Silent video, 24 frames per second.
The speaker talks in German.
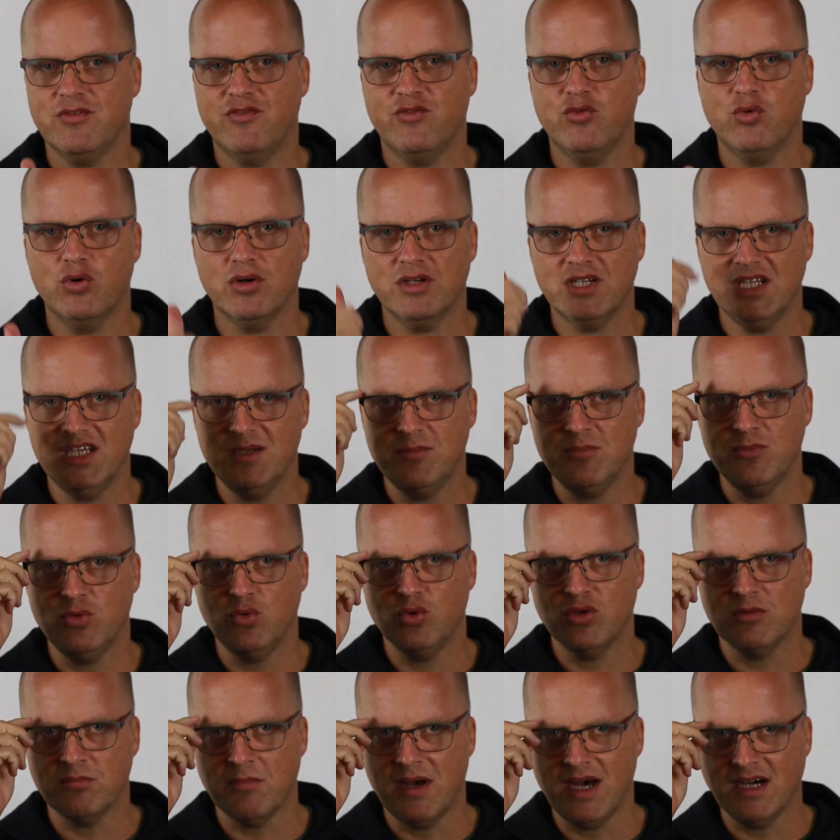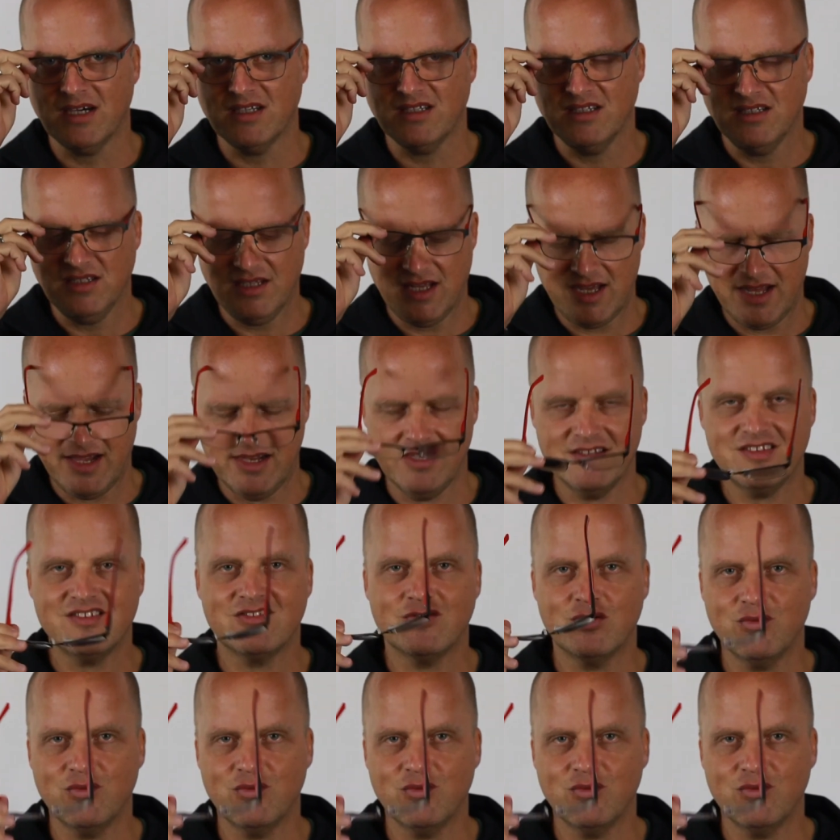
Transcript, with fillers: vornehmen und machen als